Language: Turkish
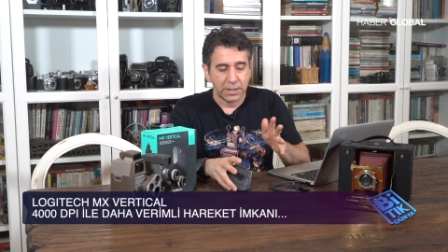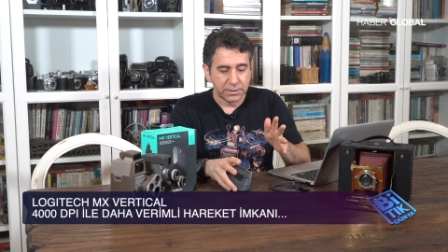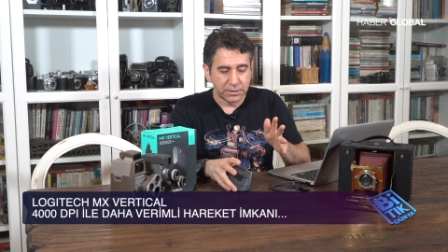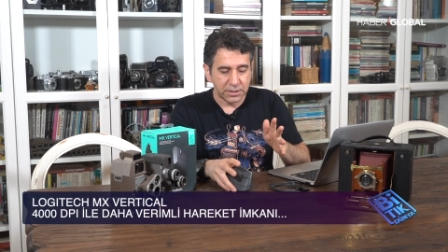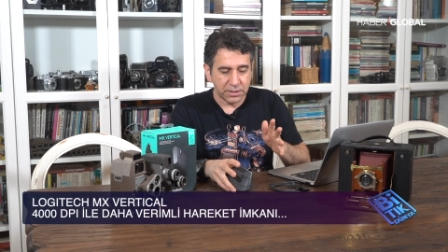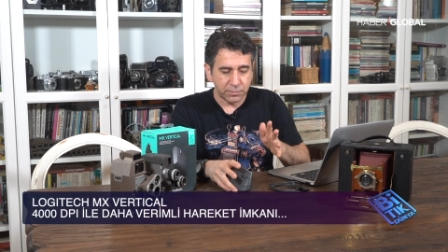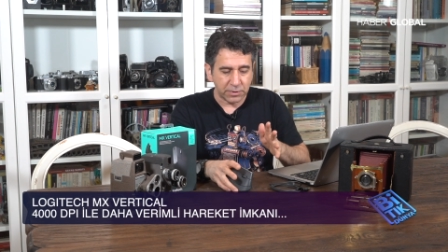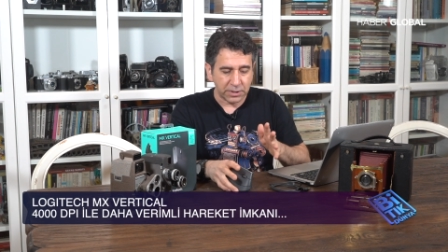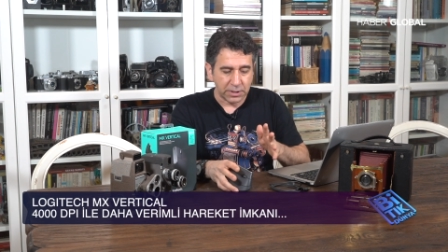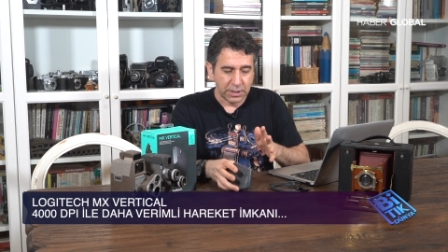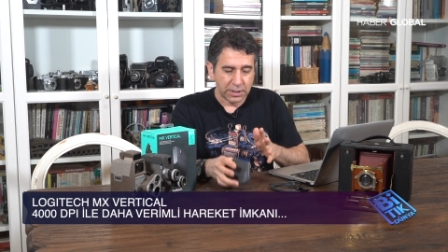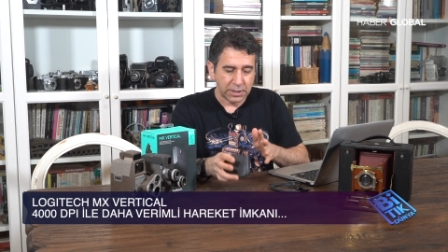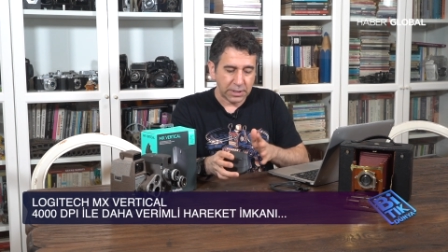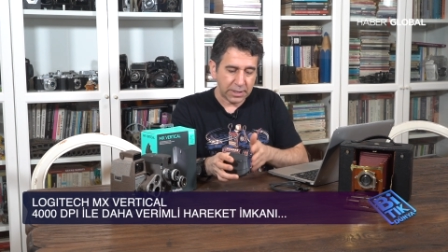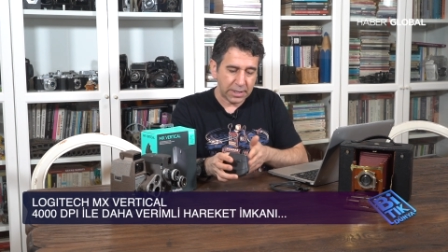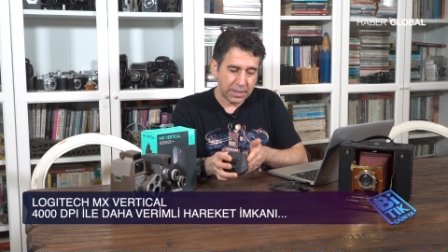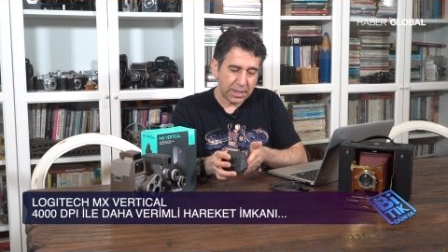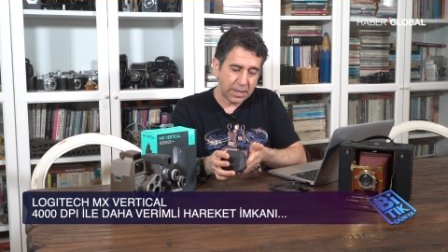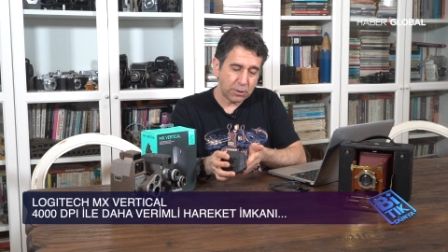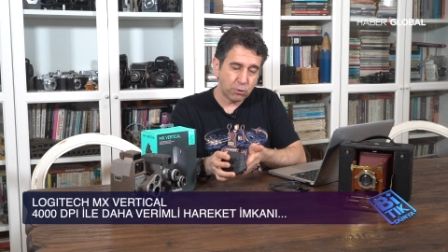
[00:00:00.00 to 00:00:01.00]
Tabi
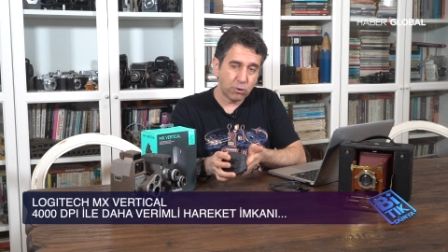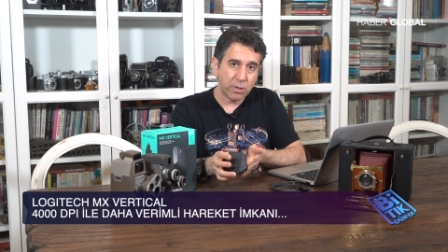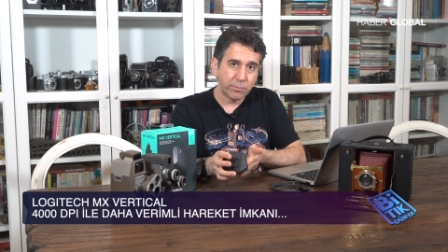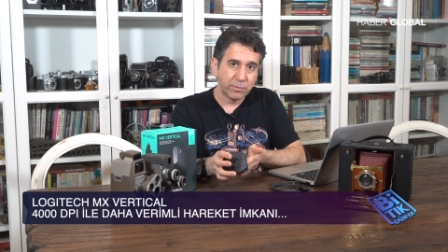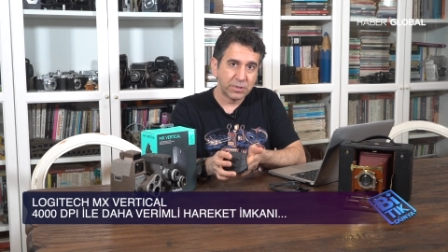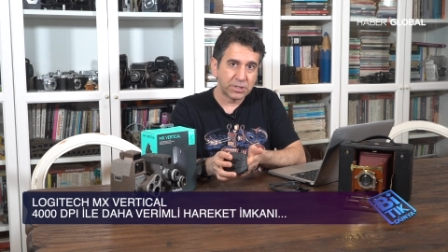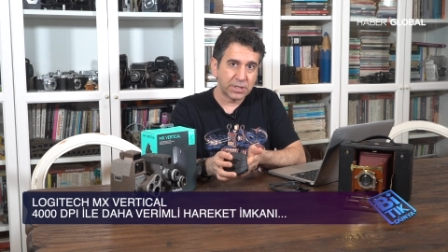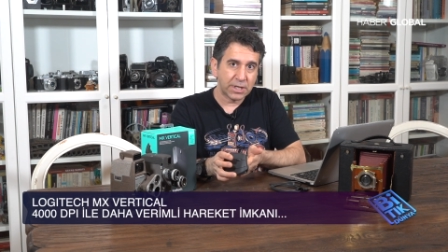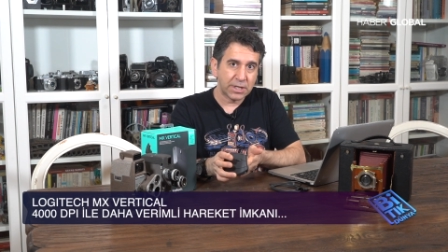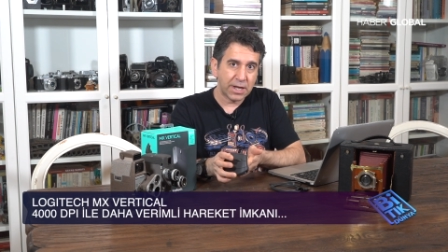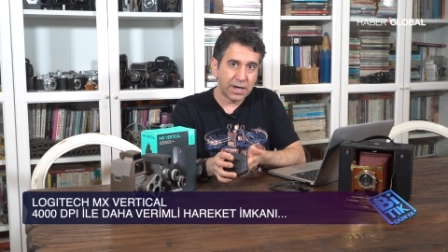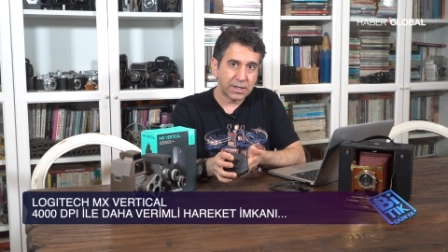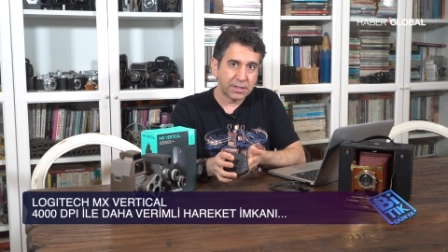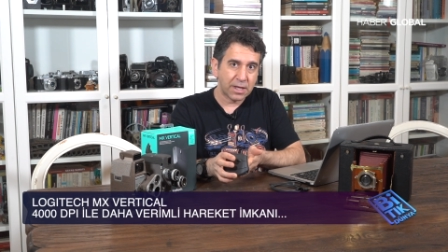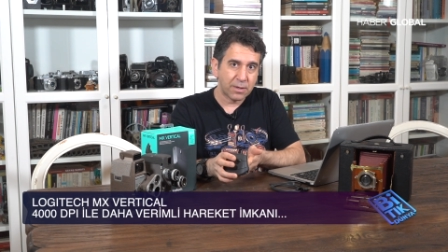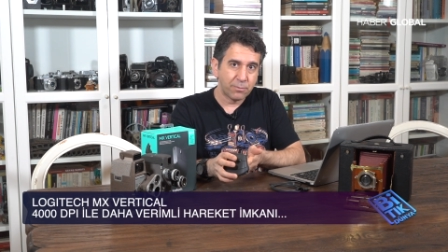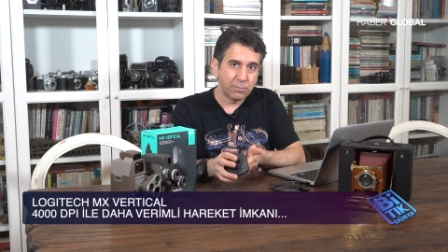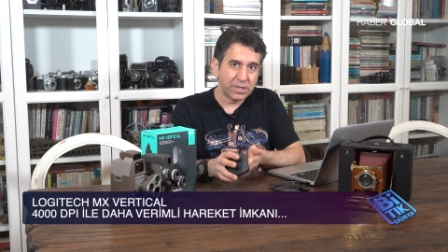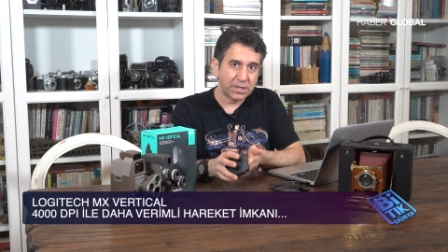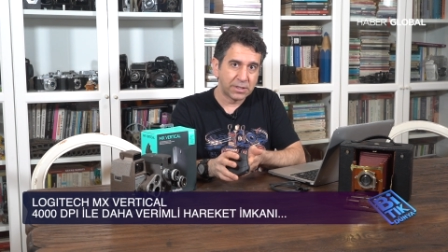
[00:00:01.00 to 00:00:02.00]
en önemli
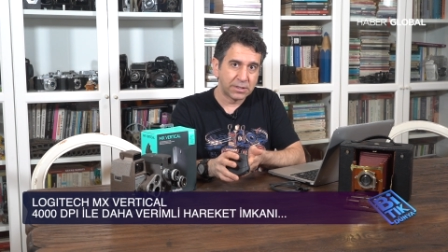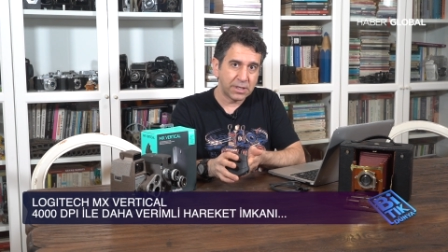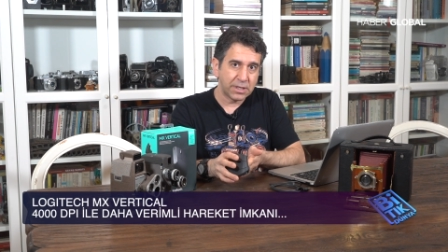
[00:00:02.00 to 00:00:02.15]
şeylerden biri